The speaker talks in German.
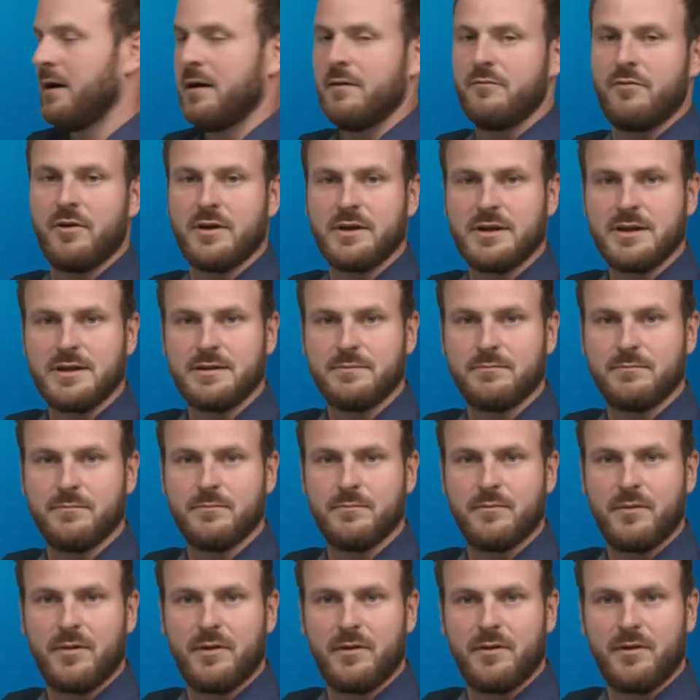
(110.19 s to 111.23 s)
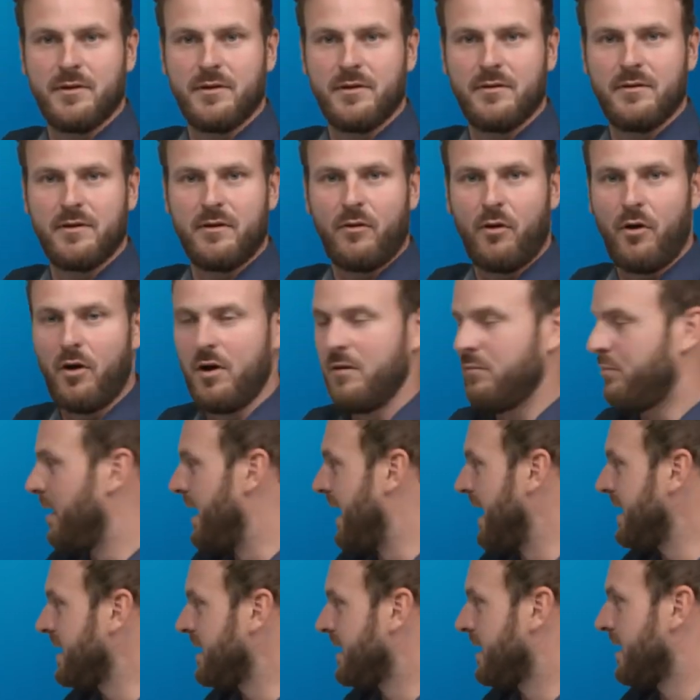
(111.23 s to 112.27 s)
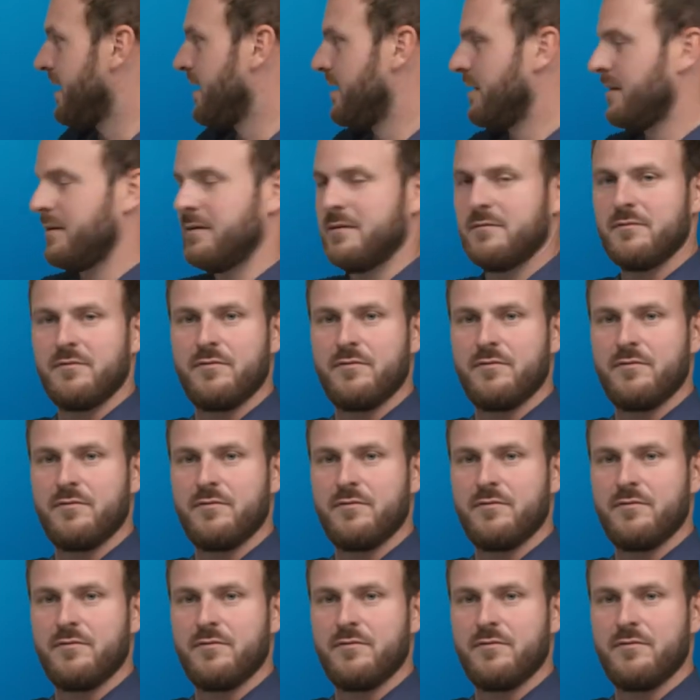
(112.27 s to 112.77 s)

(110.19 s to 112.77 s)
von diesem äh, Hallplättchen